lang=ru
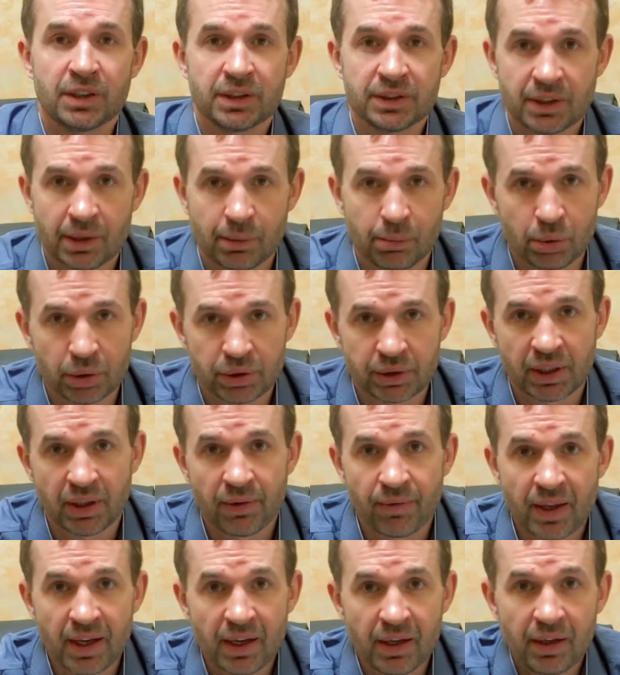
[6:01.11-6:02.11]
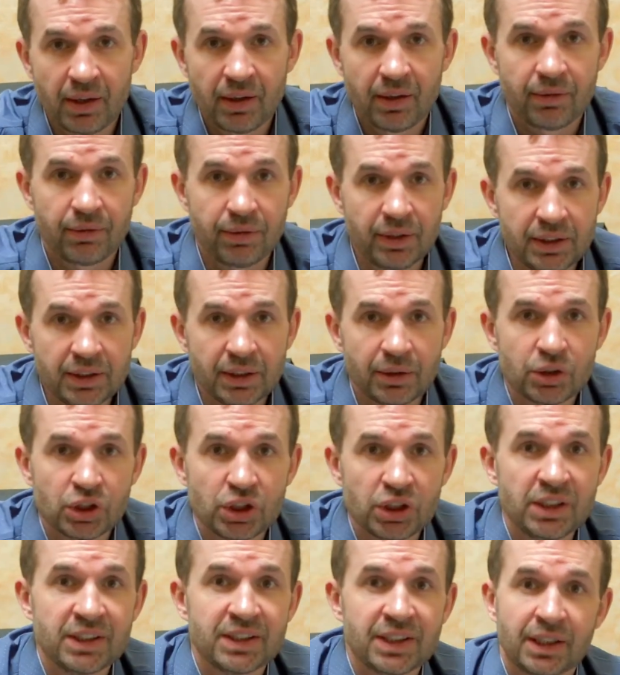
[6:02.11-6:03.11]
разработки, вы должны